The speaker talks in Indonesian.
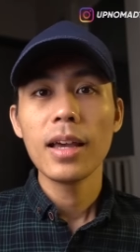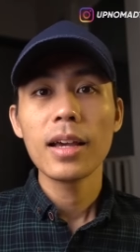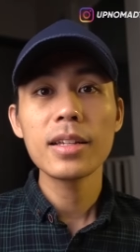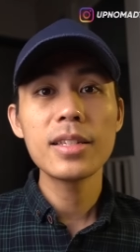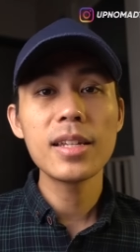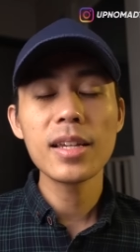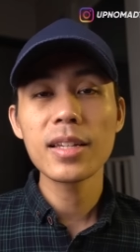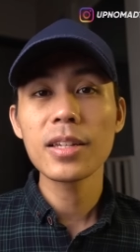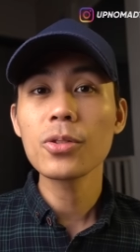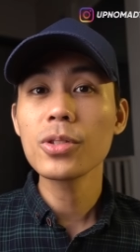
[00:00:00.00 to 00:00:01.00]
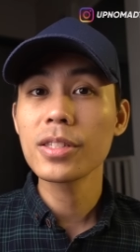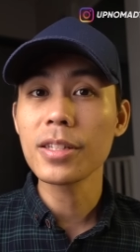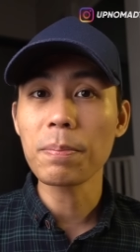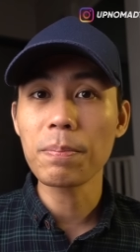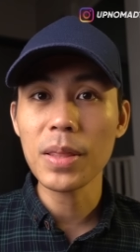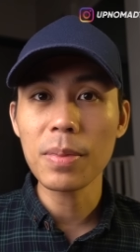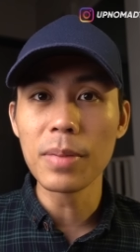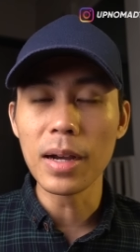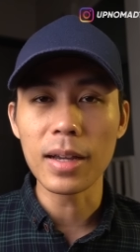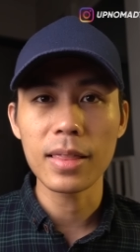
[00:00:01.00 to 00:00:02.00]
Kejadiannya itu cepet
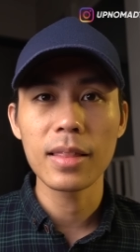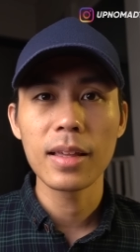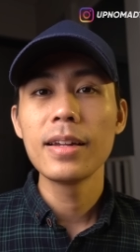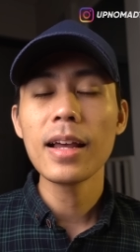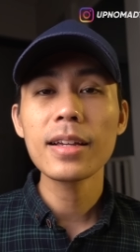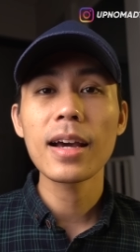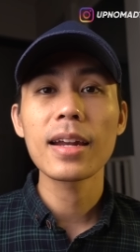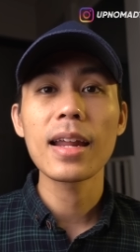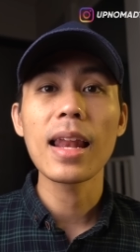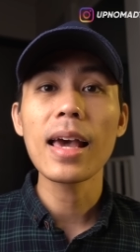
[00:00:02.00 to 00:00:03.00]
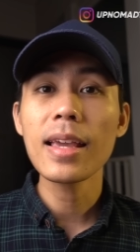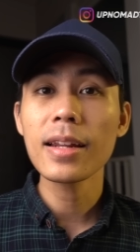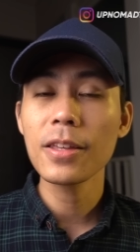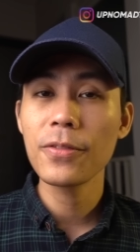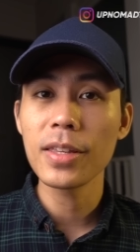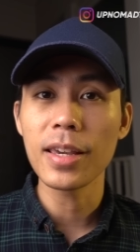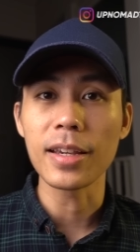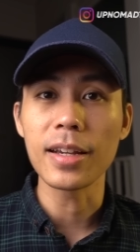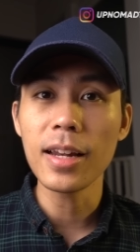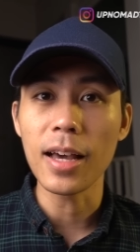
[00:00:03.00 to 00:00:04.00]
banget dan karena layar TV-nya
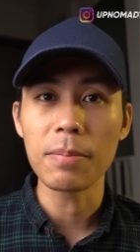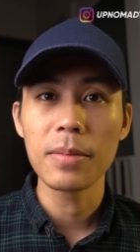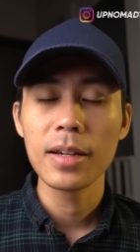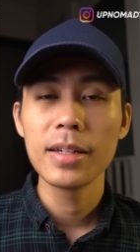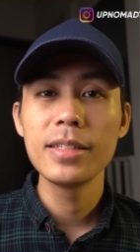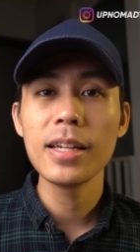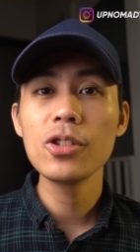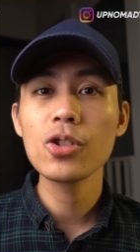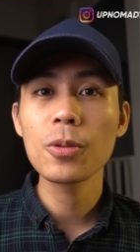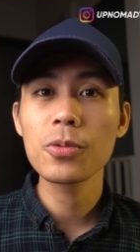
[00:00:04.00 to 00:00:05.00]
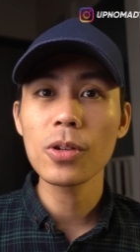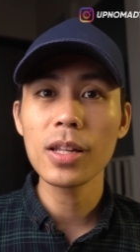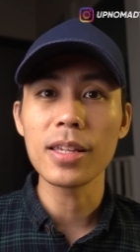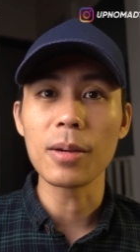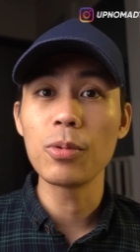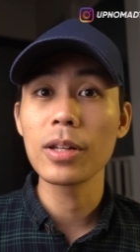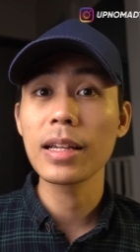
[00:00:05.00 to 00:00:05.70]
yang gelap, jadi cukup sulit ya buat